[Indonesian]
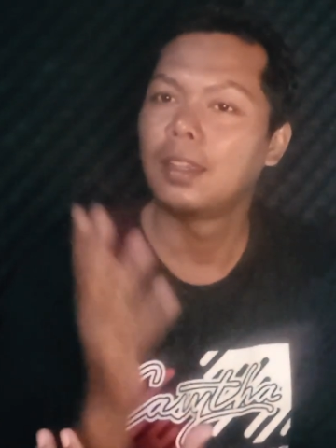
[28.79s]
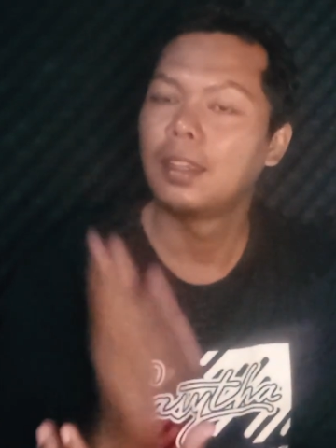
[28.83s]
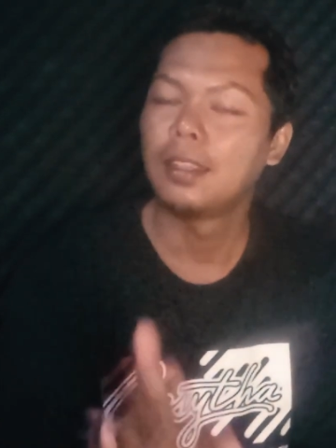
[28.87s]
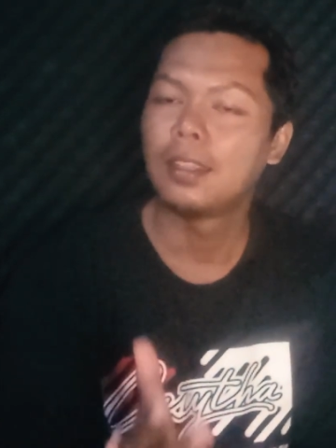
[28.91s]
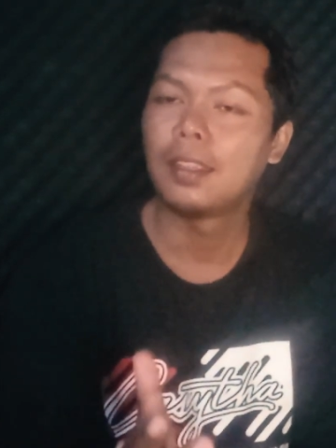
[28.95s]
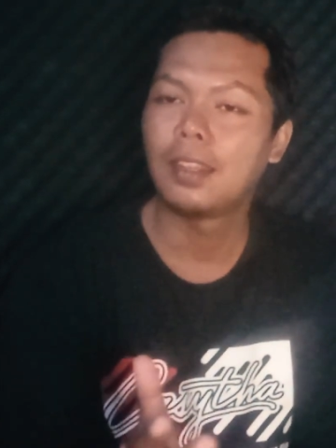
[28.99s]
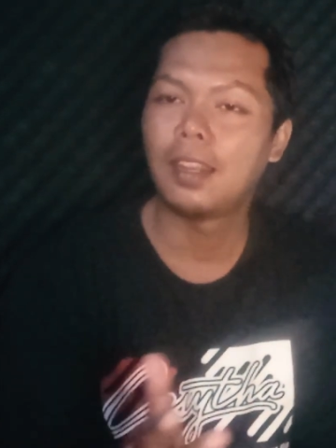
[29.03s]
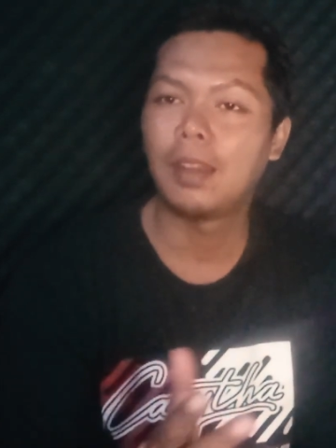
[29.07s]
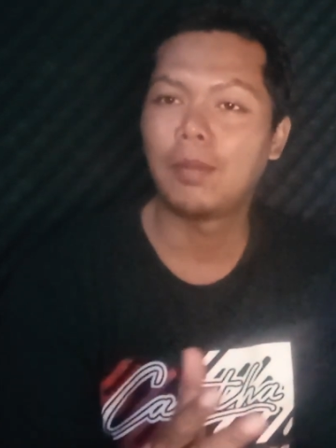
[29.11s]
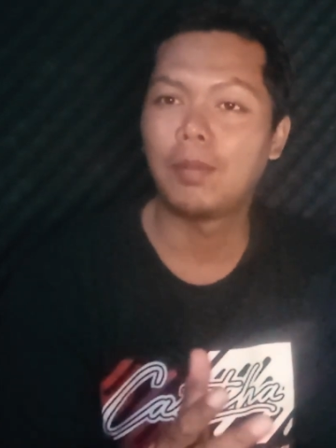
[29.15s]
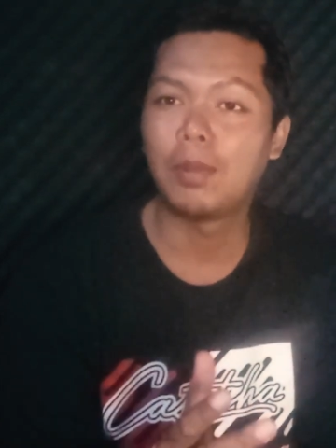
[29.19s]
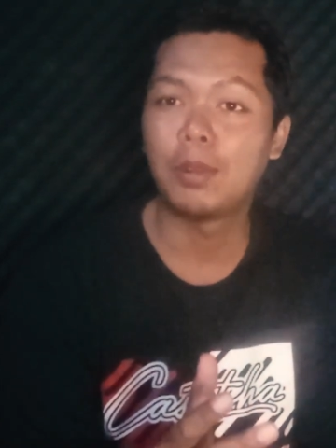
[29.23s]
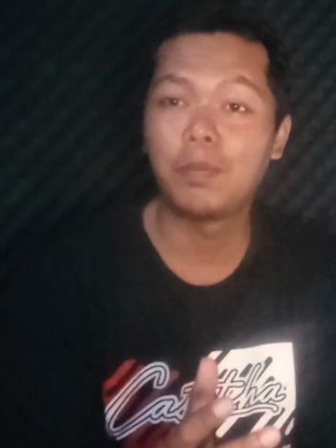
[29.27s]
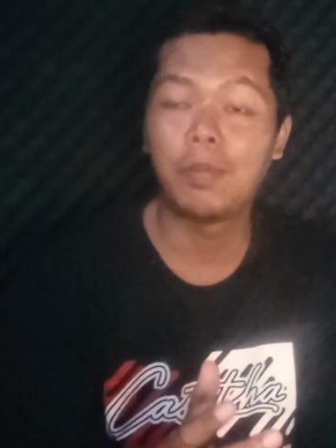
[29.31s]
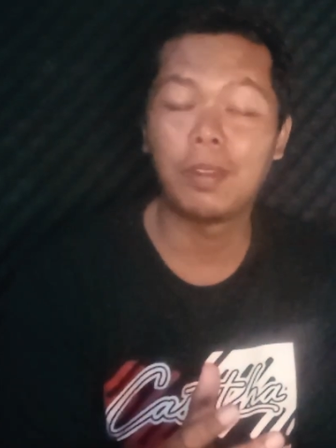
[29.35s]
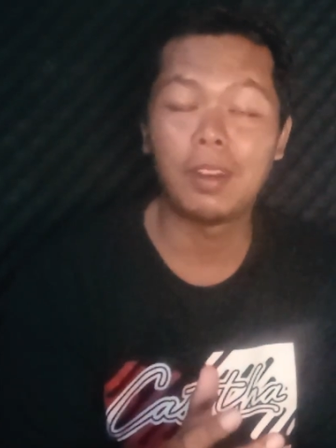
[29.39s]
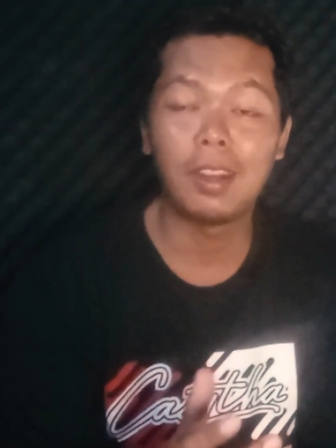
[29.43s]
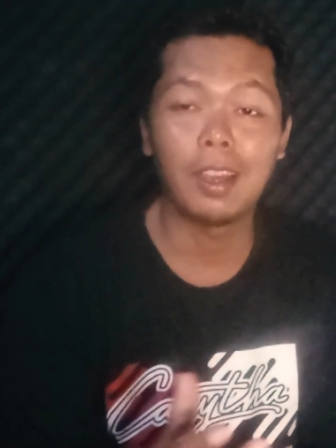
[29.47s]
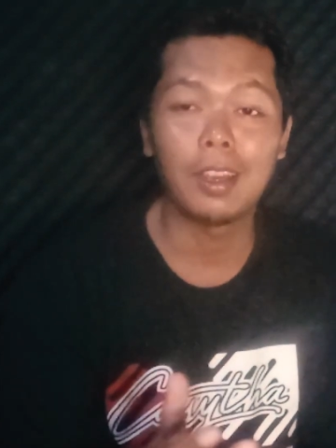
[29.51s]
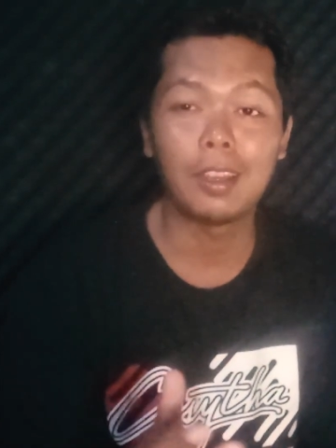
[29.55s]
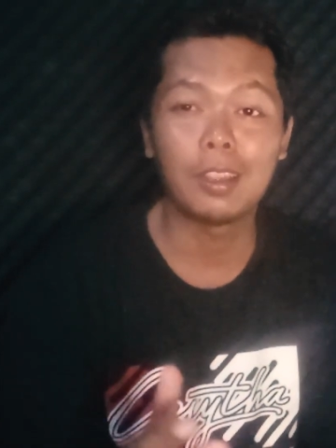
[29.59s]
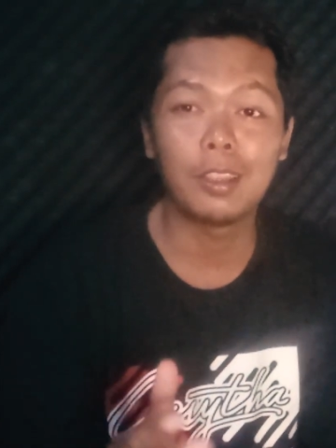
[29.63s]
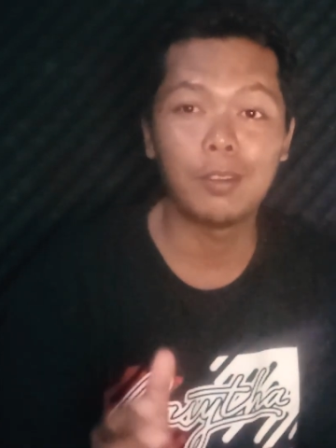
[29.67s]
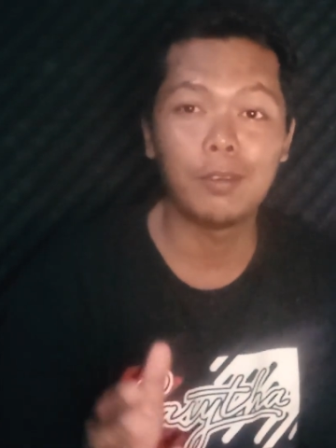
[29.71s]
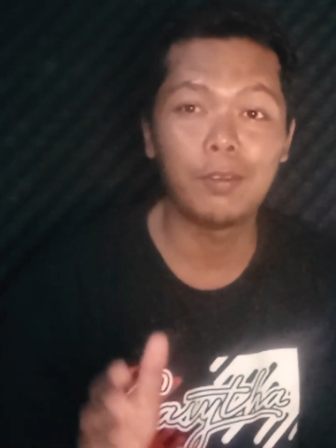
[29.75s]
Selamat
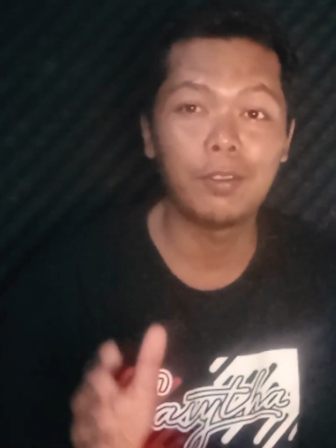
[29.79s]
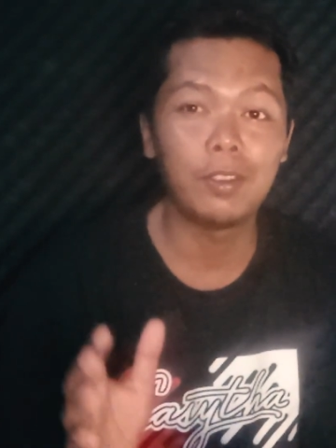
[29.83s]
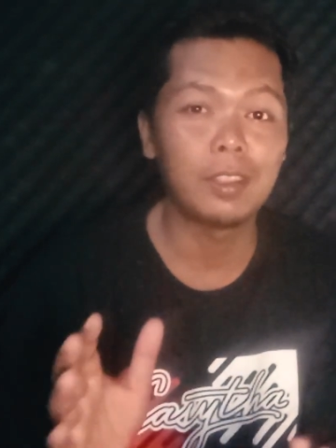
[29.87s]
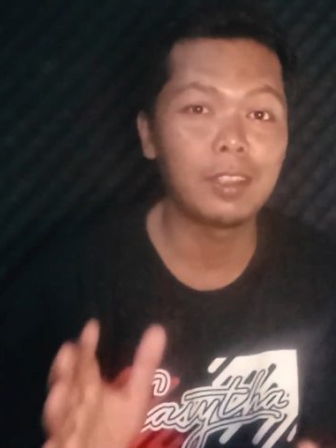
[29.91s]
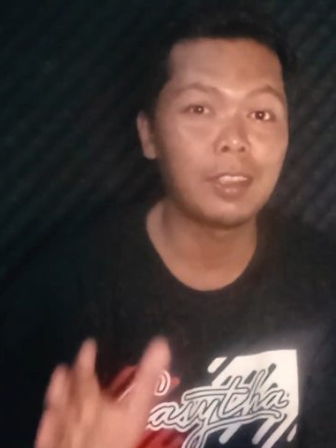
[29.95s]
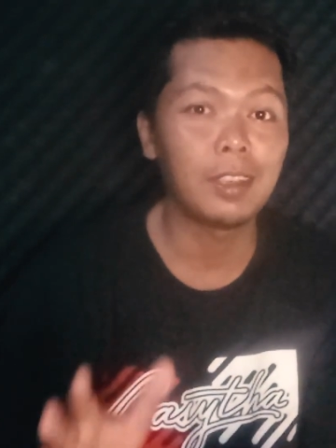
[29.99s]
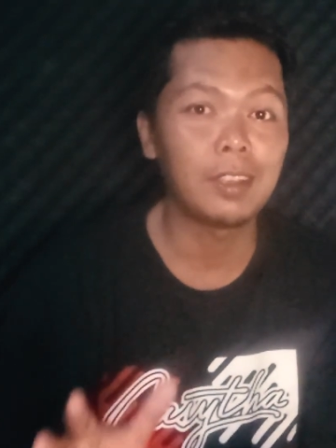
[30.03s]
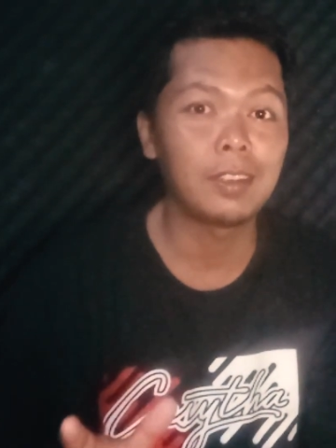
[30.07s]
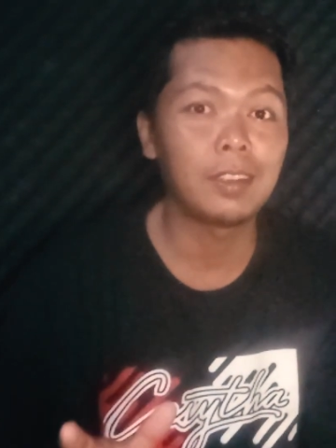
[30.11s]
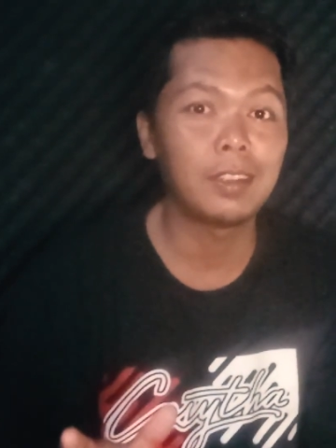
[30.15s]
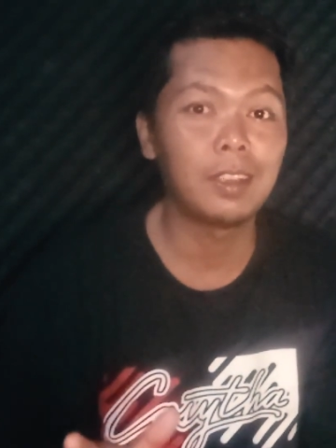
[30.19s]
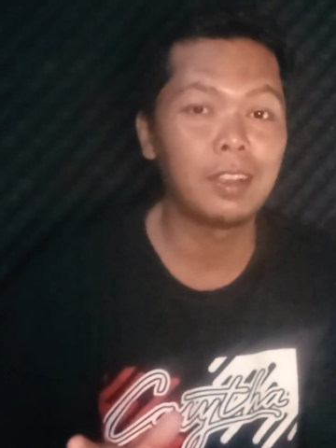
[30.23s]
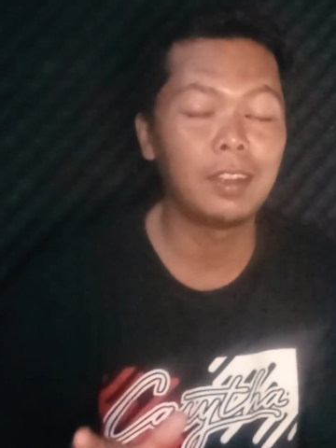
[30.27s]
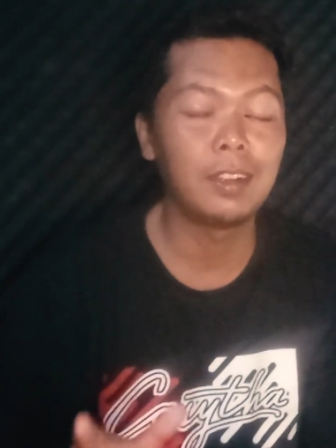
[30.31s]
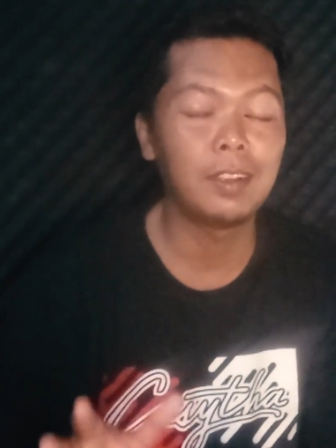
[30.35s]
beraktivitas.